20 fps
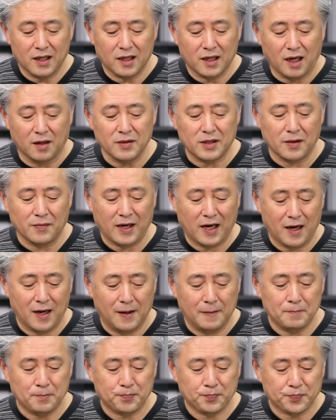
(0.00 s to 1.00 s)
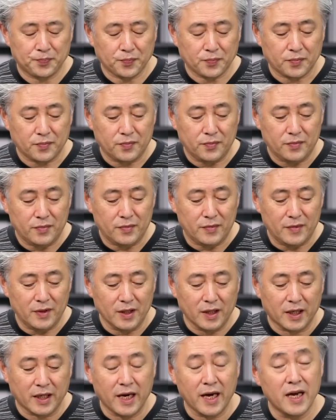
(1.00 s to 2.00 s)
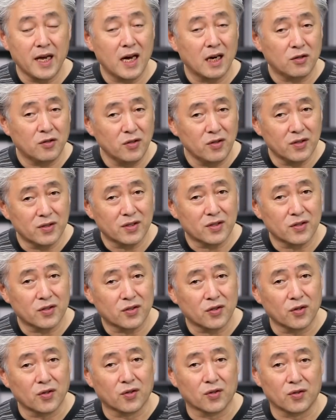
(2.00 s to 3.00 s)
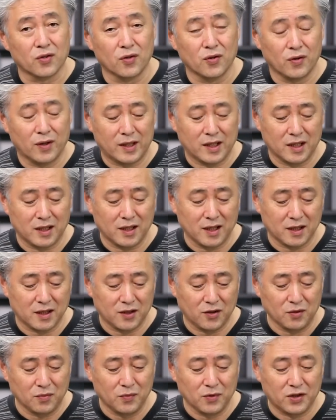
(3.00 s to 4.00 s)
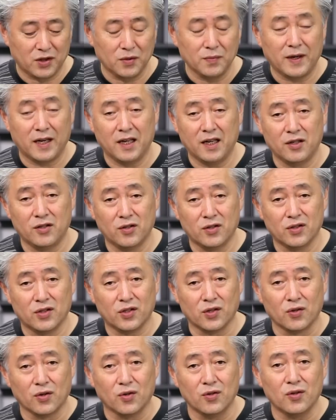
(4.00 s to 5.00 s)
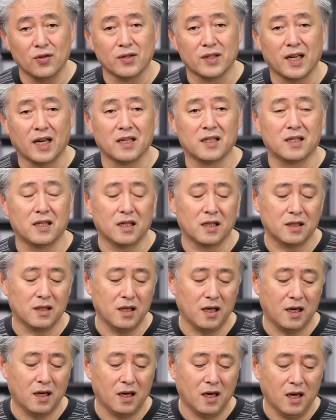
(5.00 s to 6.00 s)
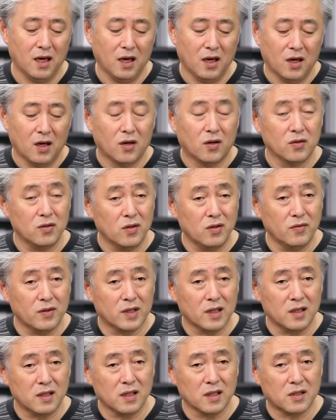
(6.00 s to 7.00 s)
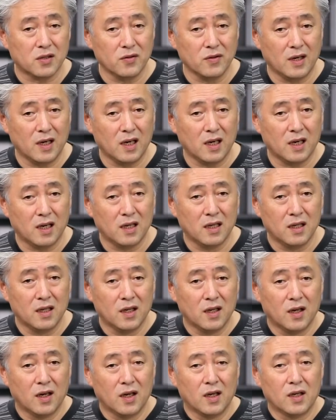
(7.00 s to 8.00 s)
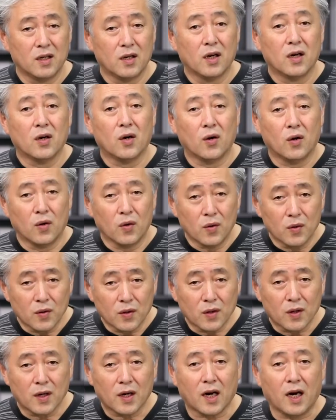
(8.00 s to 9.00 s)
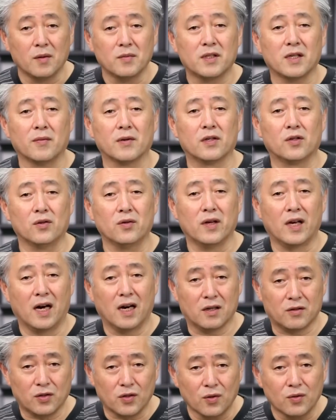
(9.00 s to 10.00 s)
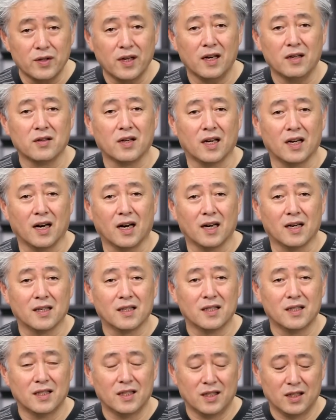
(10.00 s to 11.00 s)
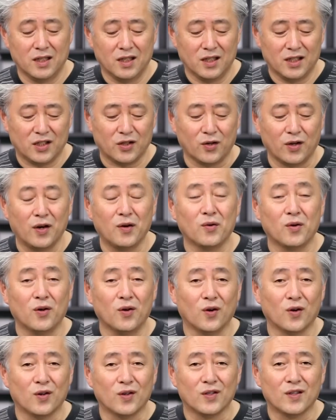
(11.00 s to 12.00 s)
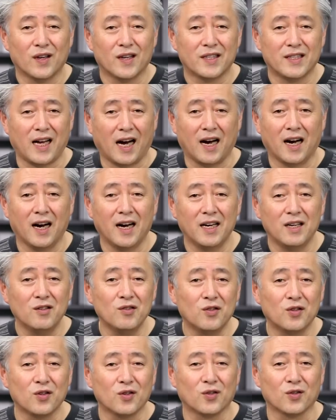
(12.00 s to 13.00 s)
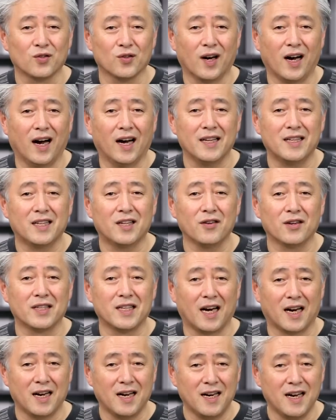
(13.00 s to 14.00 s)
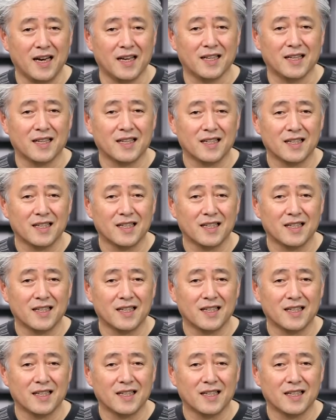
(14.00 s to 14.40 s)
神様が契約ということを私たちと結ばれるそのことに対してですね本当に私たちは神様との約束であるからそれを違えるということがあってはならない